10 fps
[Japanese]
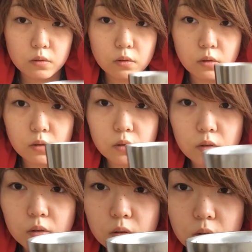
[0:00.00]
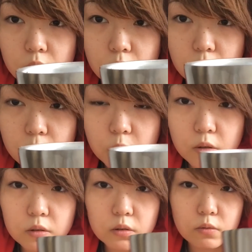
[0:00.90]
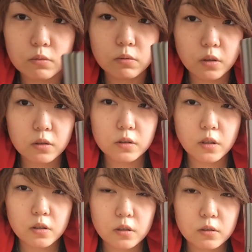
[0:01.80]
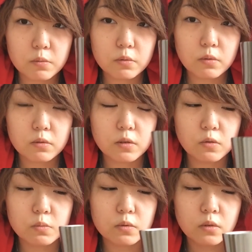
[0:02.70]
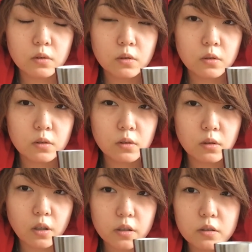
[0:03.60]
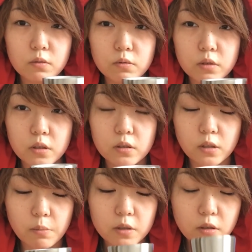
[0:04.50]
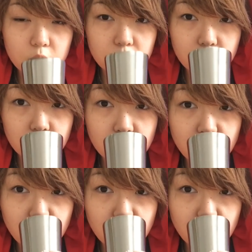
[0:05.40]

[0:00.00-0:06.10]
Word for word: じゃあいただきますこのねステンレスボトルで飲むアイスコーヒーってたまんないですよね